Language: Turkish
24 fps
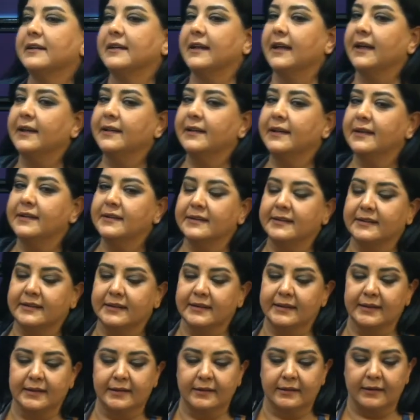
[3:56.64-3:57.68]

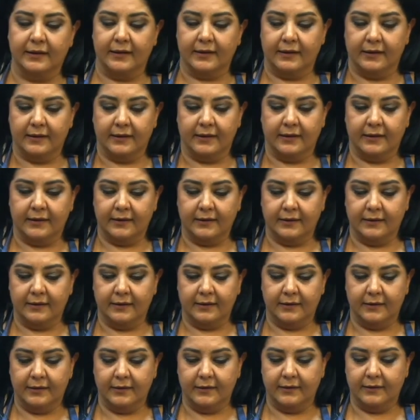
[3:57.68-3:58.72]
kendinizi
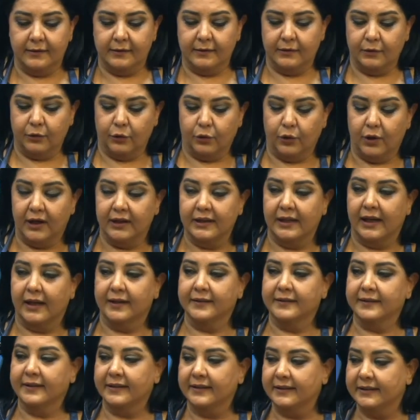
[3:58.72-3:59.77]
e, o
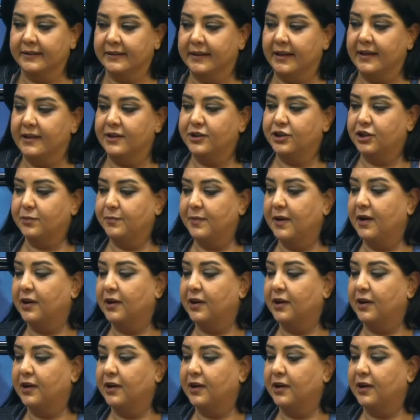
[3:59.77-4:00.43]
alanda gelişime